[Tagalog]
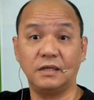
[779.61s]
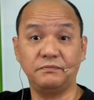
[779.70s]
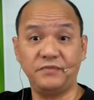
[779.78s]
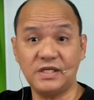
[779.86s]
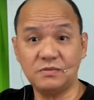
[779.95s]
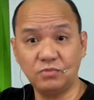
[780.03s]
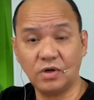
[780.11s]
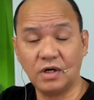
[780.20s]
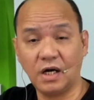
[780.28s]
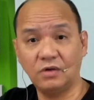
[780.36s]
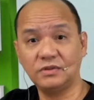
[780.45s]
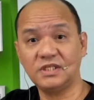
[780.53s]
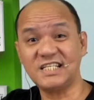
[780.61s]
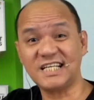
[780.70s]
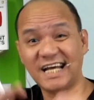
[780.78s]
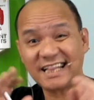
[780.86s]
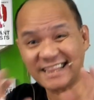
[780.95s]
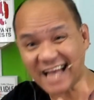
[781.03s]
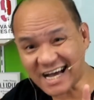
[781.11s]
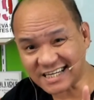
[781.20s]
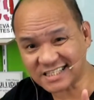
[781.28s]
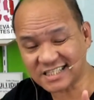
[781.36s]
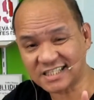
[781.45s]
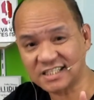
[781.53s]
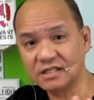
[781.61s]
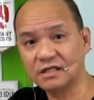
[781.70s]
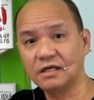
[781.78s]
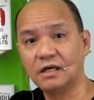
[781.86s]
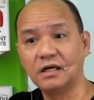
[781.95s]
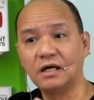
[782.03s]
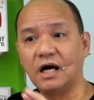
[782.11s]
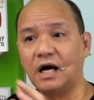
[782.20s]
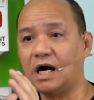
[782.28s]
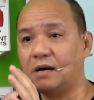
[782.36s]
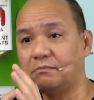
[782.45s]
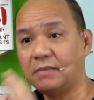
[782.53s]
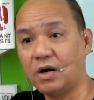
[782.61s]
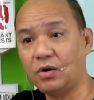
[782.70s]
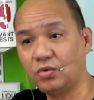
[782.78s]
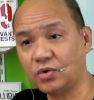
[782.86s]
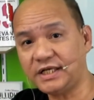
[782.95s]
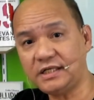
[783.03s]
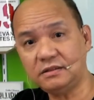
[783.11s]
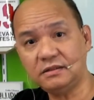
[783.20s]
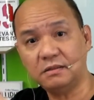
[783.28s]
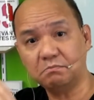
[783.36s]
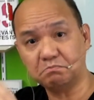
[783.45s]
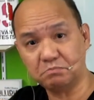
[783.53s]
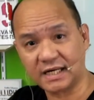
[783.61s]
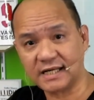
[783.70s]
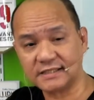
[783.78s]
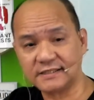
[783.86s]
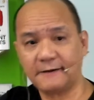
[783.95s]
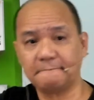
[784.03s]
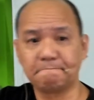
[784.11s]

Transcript: Facebook account is Katax uh, Maureen Brasa.